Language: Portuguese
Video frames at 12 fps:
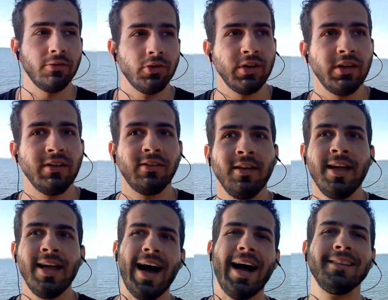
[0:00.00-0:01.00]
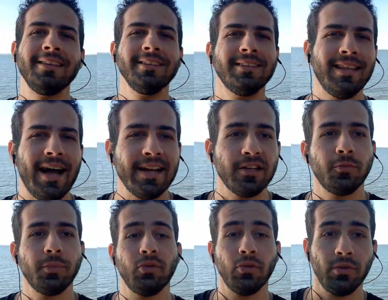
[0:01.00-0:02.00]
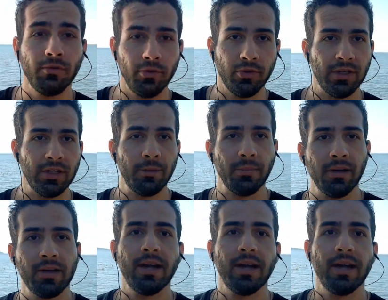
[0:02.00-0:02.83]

vocês alertarem as pessoas que você ama,